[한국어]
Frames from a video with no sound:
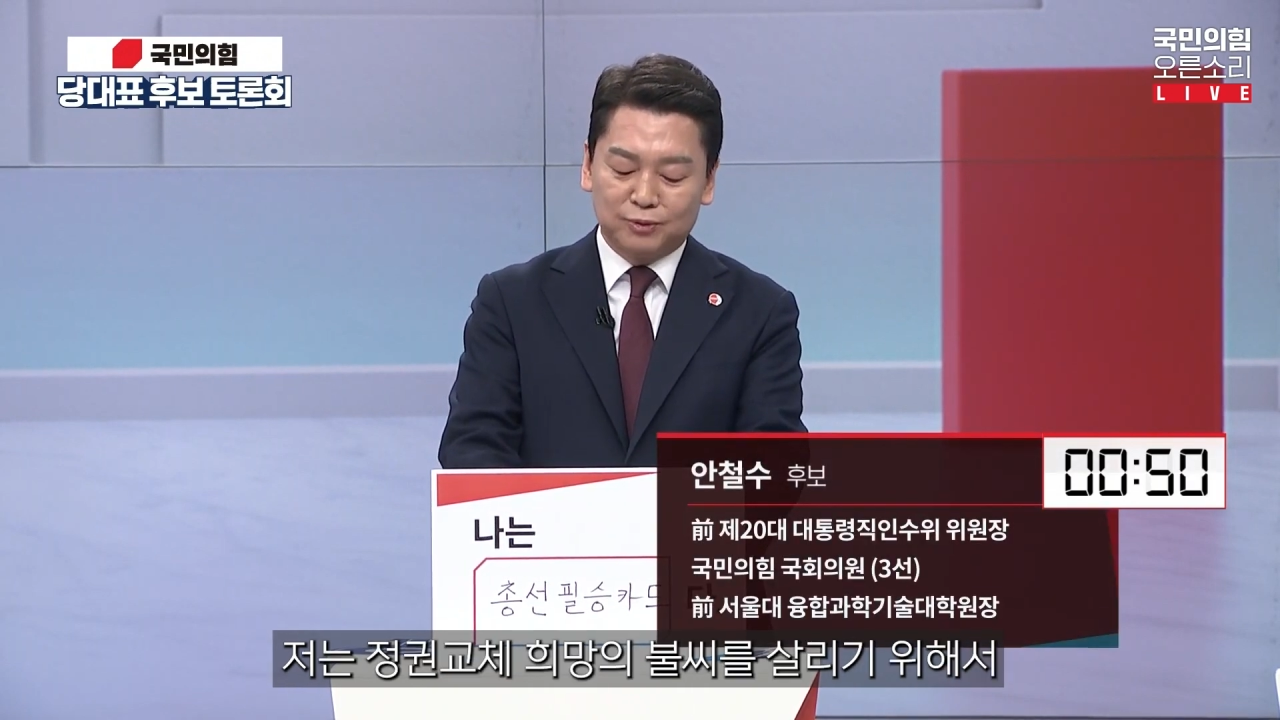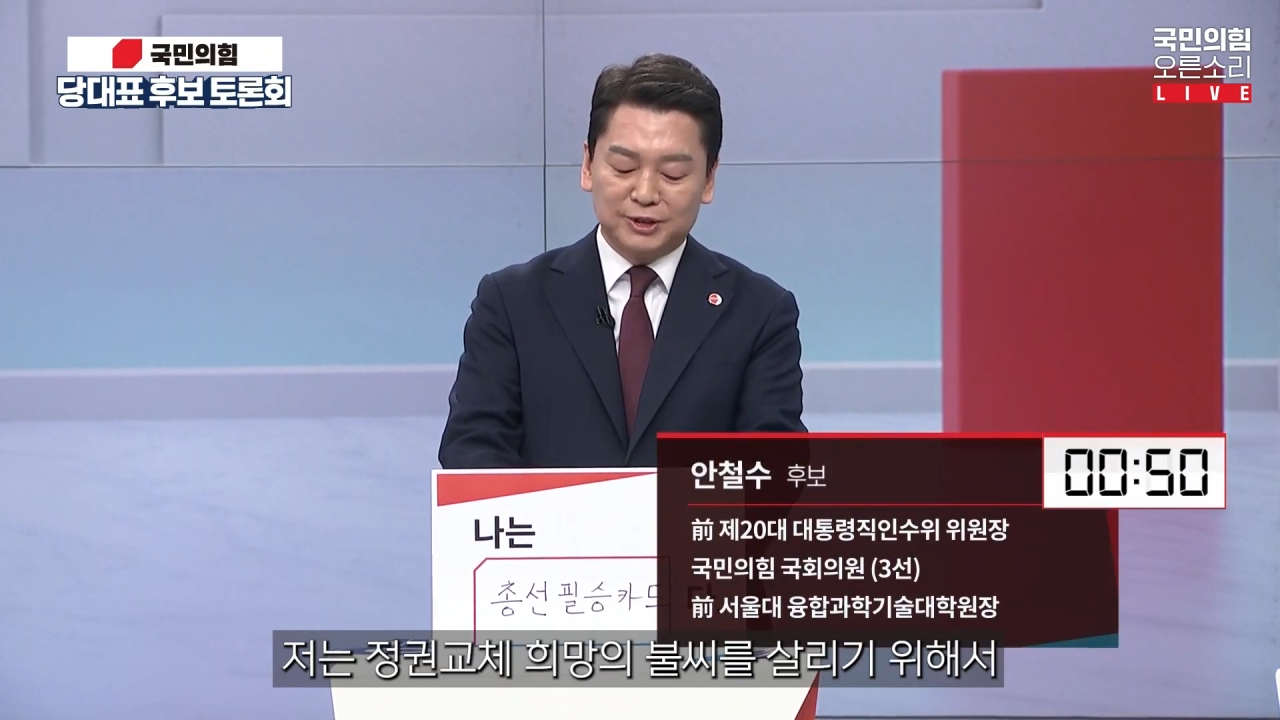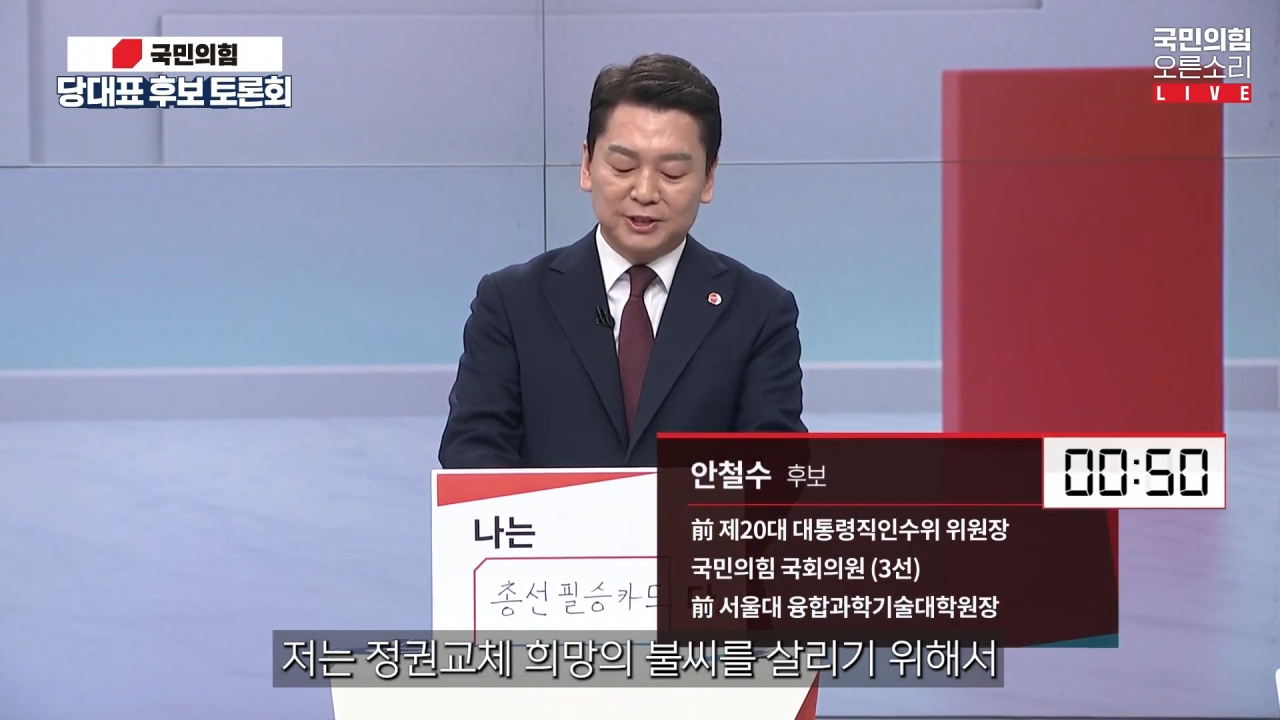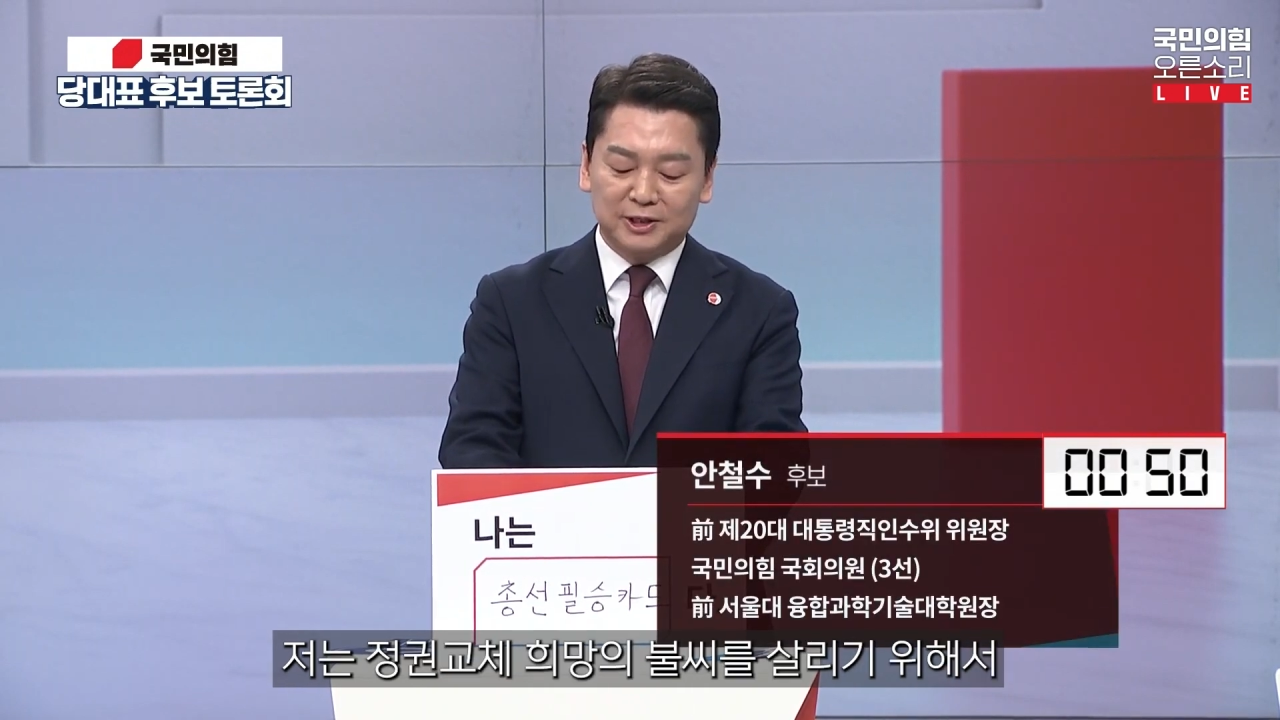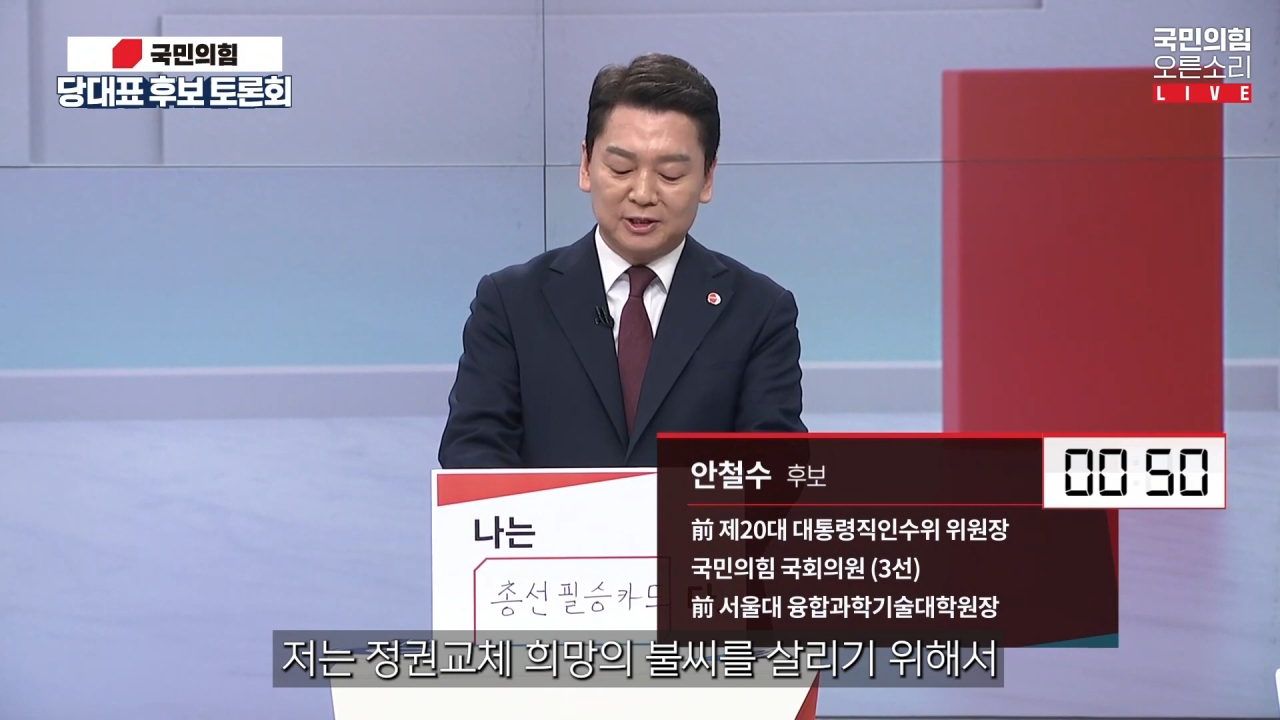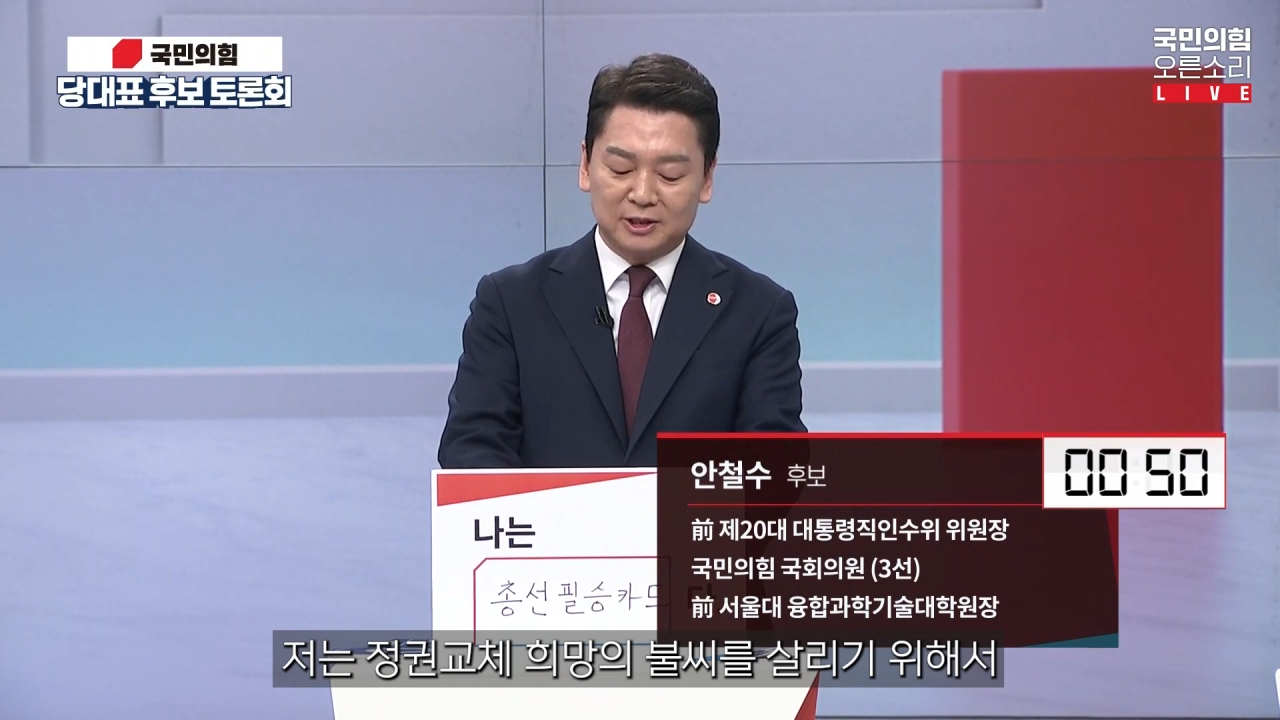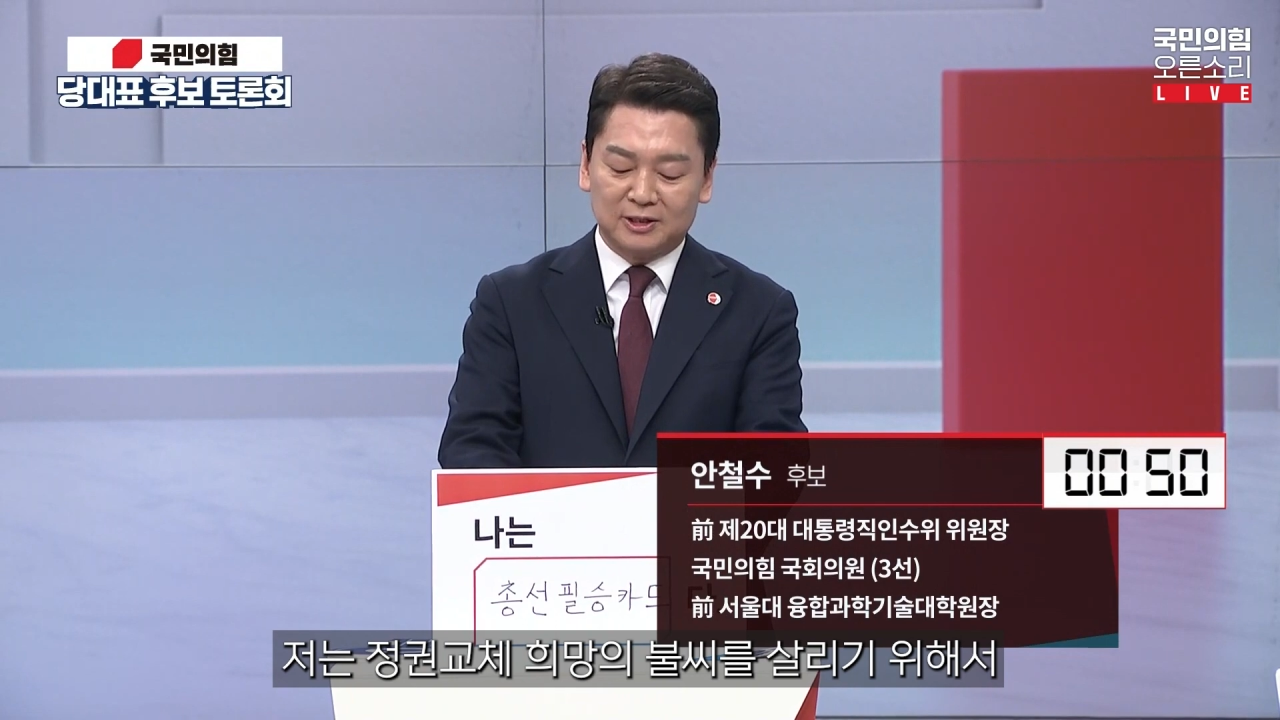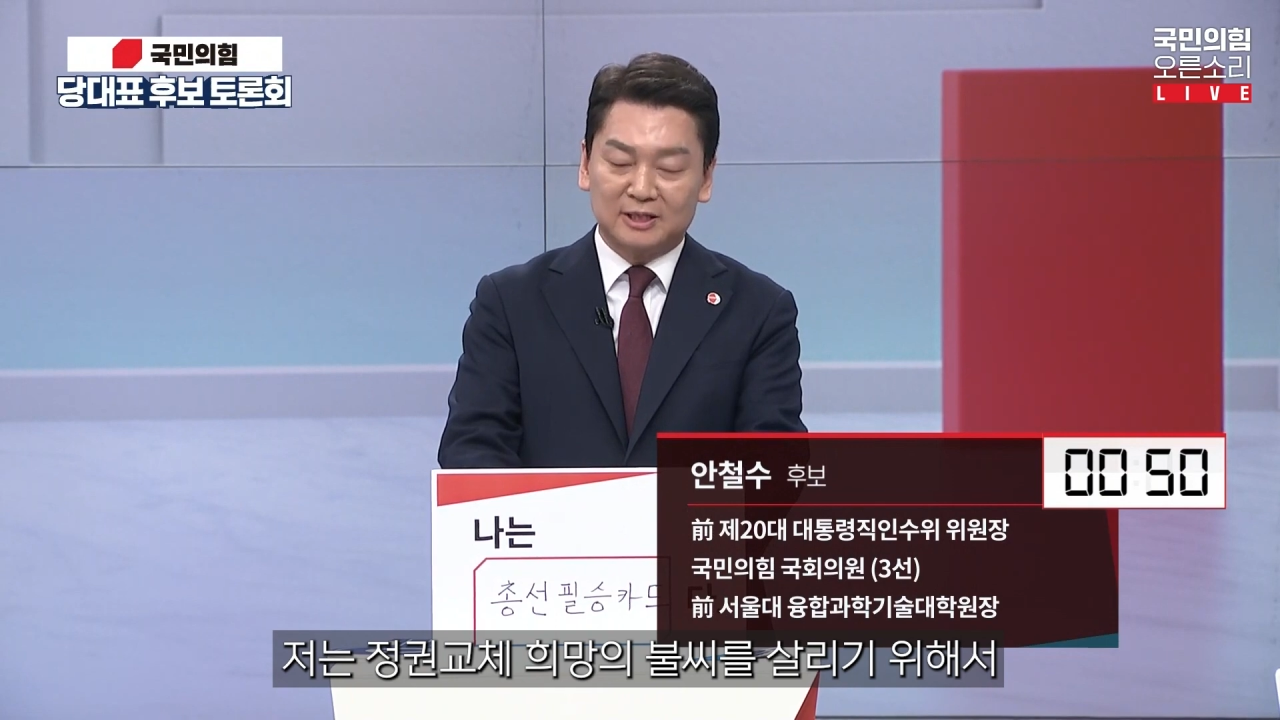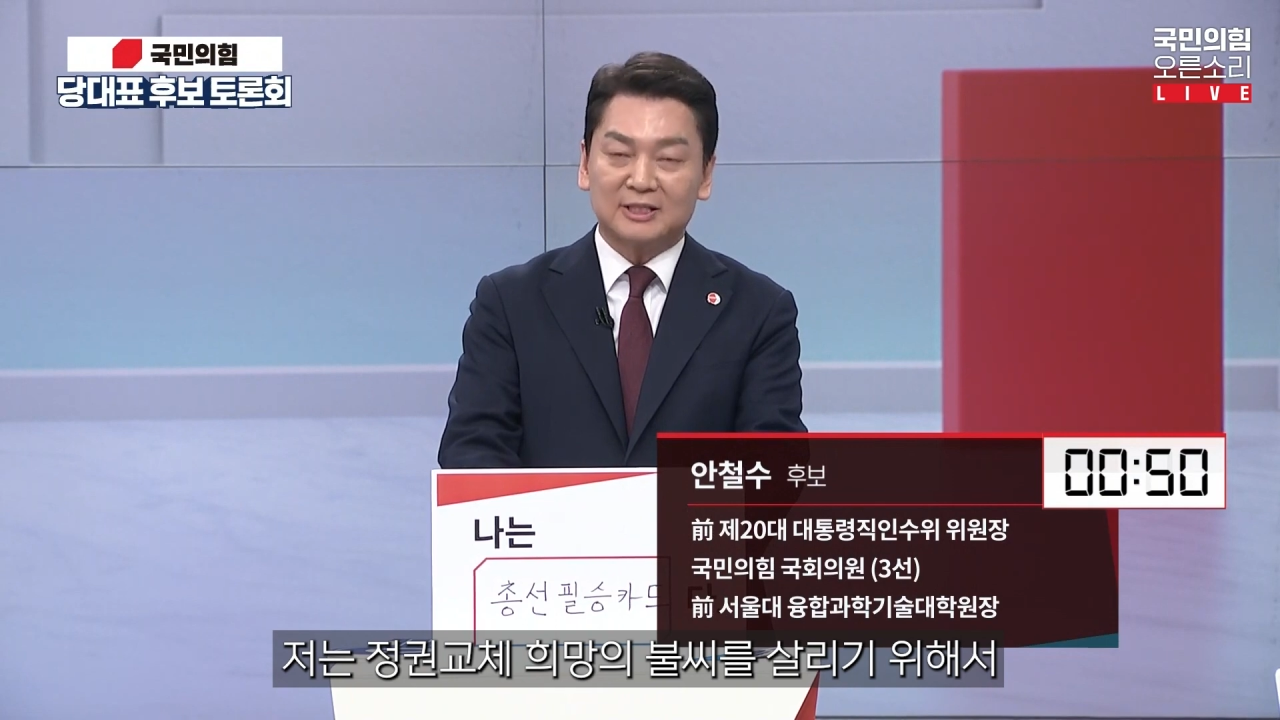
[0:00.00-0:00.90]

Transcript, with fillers: 불씨를